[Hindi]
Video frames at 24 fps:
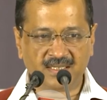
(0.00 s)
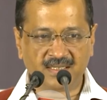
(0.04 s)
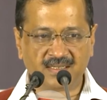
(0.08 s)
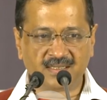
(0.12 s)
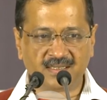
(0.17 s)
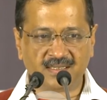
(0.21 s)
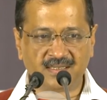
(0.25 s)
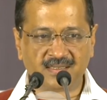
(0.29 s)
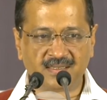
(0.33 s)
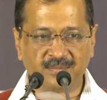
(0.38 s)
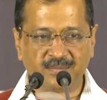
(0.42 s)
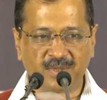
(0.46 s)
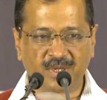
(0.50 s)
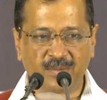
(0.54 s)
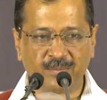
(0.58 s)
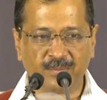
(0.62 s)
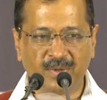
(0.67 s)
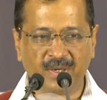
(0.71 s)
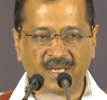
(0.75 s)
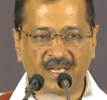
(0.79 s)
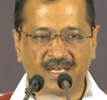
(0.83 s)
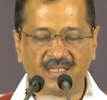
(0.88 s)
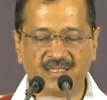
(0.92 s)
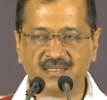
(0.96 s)
जिस किस्म के
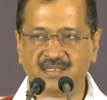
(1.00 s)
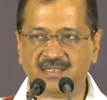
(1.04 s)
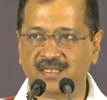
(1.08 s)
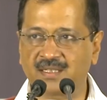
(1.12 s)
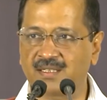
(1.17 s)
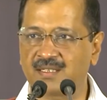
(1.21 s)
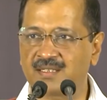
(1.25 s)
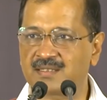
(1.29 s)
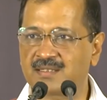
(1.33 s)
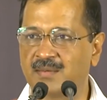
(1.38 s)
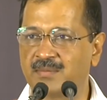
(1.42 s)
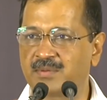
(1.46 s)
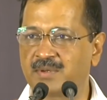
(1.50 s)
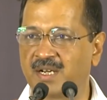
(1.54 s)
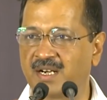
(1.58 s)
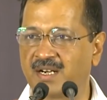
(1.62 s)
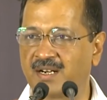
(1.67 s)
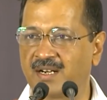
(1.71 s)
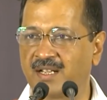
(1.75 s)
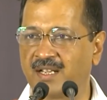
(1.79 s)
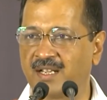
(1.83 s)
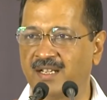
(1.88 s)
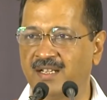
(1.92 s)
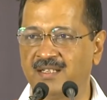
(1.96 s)
बयान चन्नी साहब कर
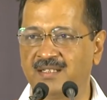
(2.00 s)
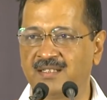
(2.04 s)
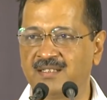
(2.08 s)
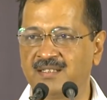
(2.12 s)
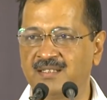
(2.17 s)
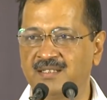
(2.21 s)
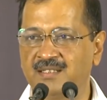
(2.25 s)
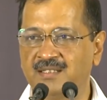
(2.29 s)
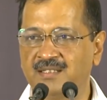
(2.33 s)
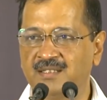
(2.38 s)
रहे हैं